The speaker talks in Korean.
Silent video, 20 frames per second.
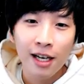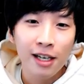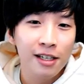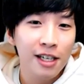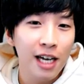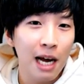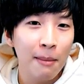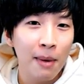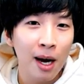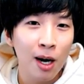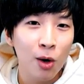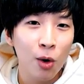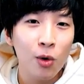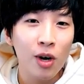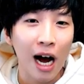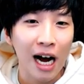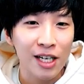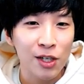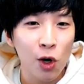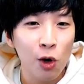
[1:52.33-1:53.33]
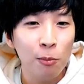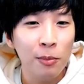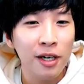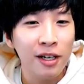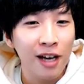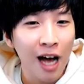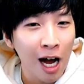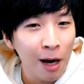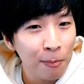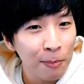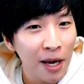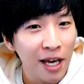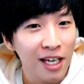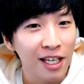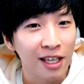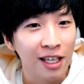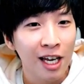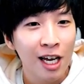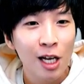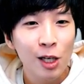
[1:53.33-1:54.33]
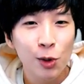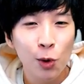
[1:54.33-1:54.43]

그야말로 가성비 깡패인